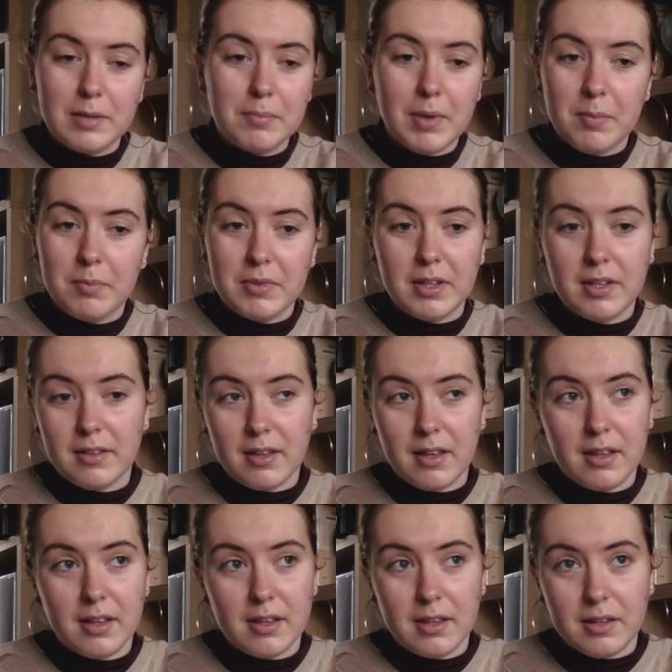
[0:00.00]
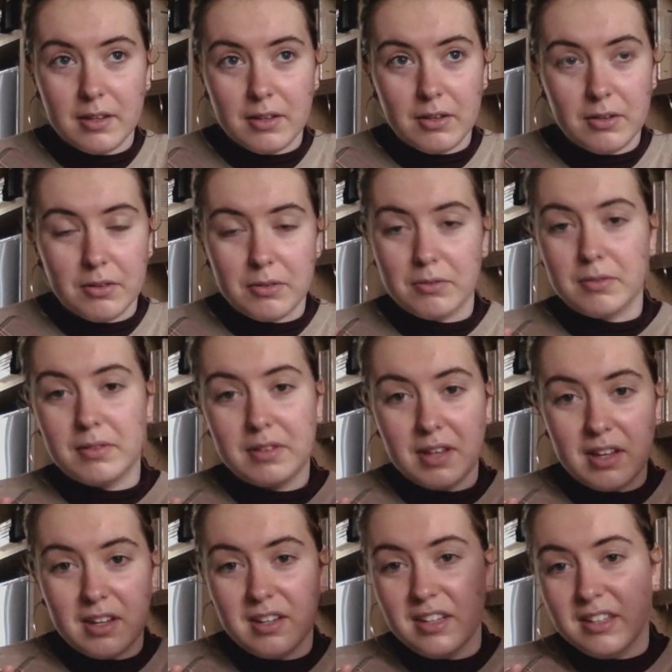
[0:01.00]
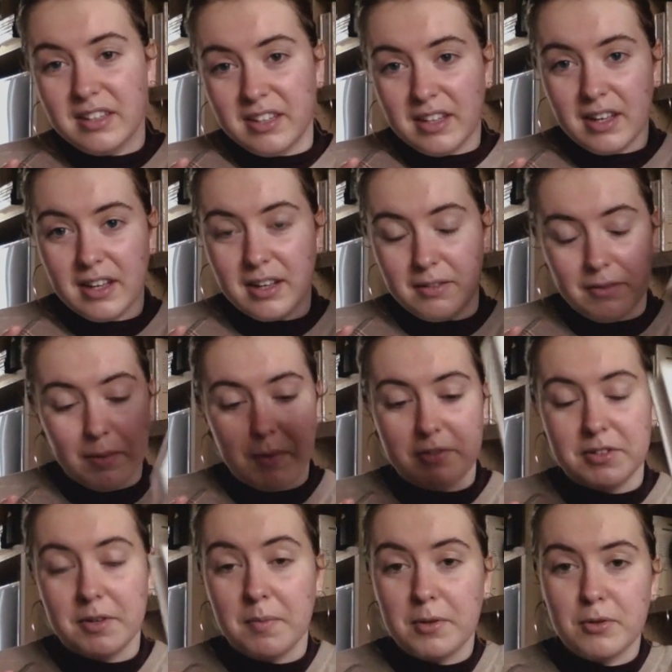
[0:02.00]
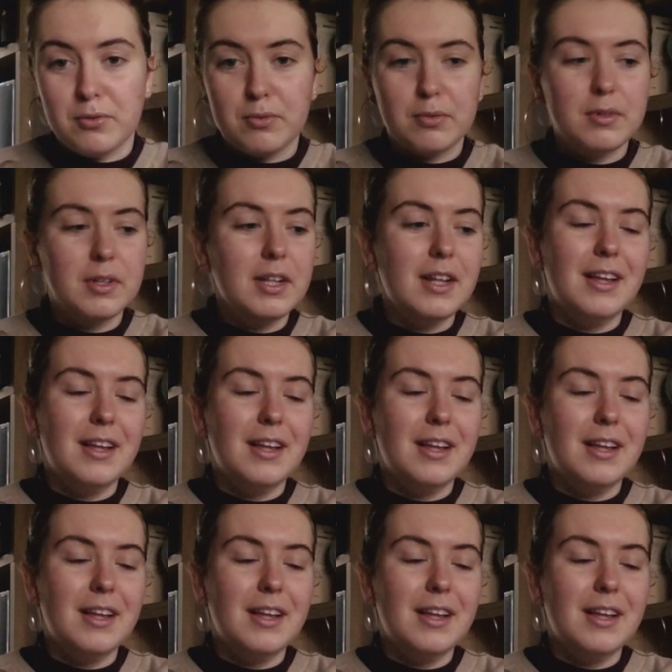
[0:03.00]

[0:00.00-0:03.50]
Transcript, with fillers: les mêmes dessins euh, très linéaire, enfin moi j'aime pas du tout,